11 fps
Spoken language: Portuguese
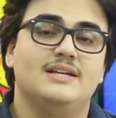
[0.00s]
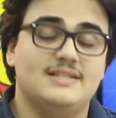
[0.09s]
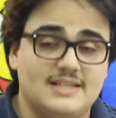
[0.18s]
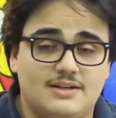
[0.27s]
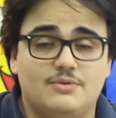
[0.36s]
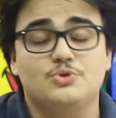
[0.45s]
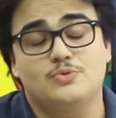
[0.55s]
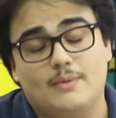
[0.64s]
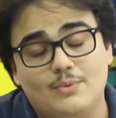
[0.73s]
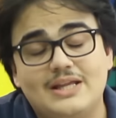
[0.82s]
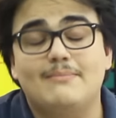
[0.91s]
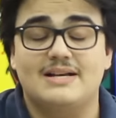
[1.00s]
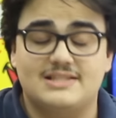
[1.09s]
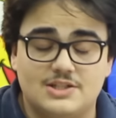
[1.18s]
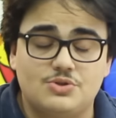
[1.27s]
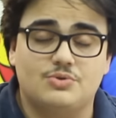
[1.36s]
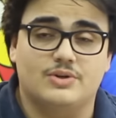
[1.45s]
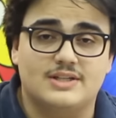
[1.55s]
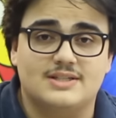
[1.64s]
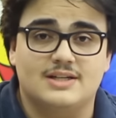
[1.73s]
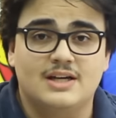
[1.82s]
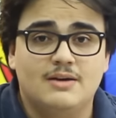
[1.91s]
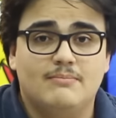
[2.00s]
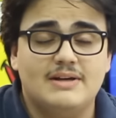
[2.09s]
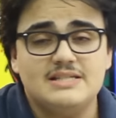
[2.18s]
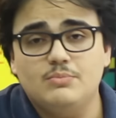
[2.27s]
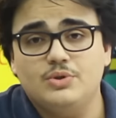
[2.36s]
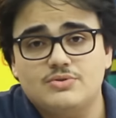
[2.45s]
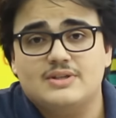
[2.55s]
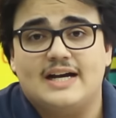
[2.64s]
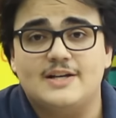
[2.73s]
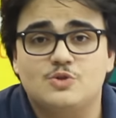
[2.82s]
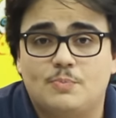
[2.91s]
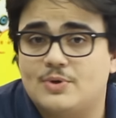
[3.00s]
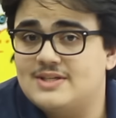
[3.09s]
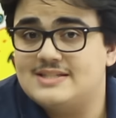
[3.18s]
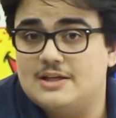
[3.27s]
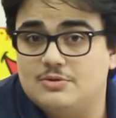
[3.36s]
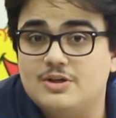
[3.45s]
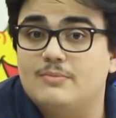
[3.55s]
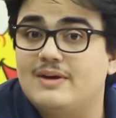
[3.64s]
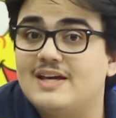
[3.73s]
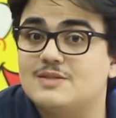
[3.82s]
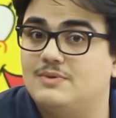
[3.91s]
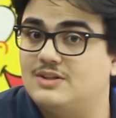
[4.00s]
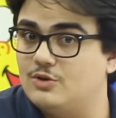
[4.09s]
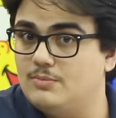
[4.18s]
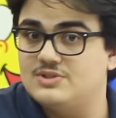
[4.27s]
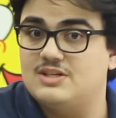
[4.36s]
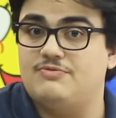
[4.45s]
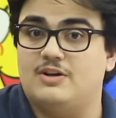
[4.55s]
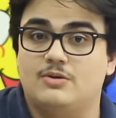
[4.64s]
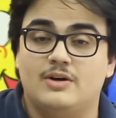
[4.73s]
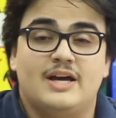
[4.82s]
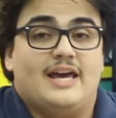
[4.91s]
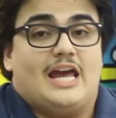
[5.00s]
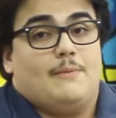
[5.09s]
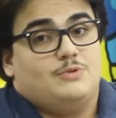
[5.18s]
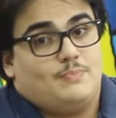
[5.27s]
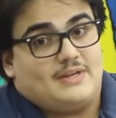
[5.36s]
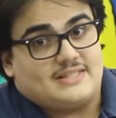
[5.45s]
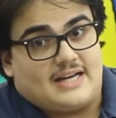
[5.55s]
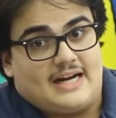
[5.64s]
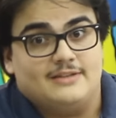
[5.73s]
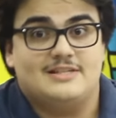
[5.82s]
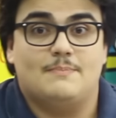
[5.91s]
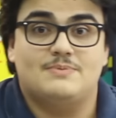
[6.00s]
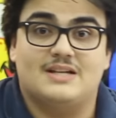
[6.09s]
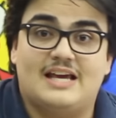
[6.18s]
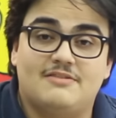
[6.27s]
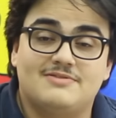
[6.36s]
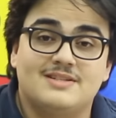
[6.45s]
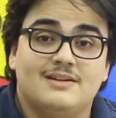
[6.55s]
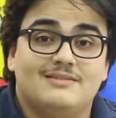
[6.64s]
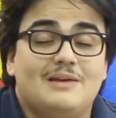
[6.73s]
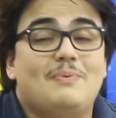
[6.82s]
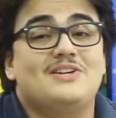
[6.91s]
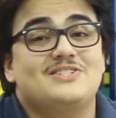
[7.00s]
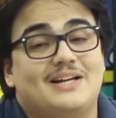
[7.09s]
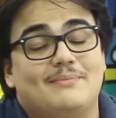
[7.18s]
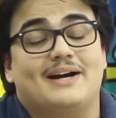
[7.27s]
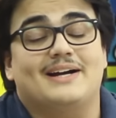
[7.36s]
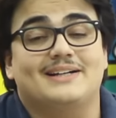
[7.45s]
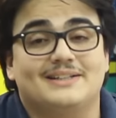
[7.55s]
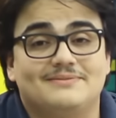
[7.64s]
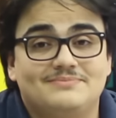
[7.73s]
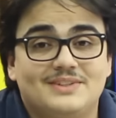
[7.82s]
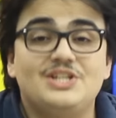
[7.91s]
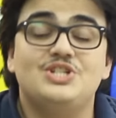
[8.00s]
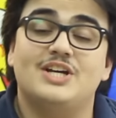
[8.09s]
Sim, costuma mudar bastante coisa, mas em muitos casos o processador é o mesmo, então como você falou, apps pesados, apps leves, depende da marca. Em